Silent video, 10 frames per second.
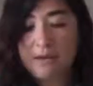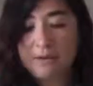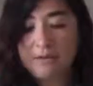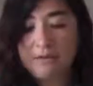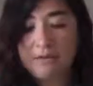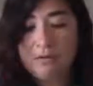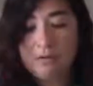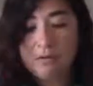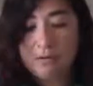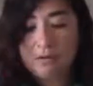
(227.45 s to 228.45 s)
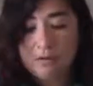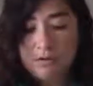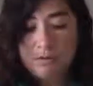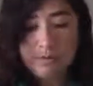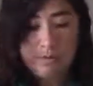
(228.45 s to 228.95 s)
a nuestro
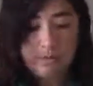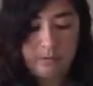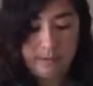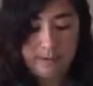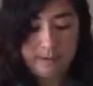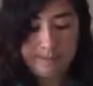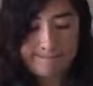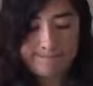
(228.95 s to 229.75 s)
papel toalla.